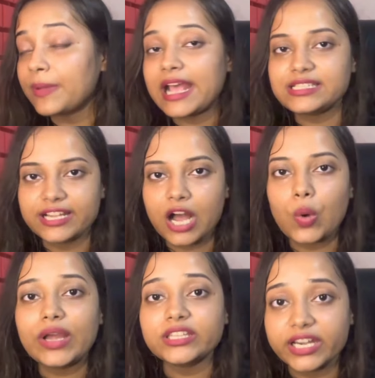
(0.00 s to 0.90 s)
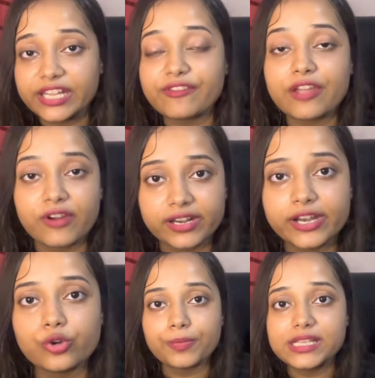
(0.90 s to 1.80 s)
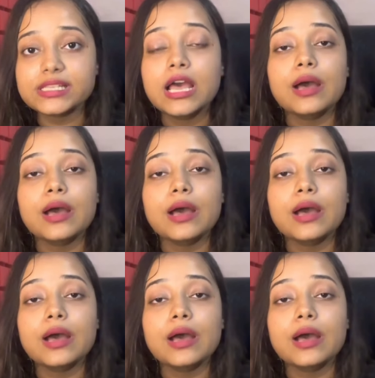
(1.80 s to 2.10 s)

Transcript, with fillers: प्राइस लिखा हुआ है थर्टी फाइव हंड्रेड रुपीज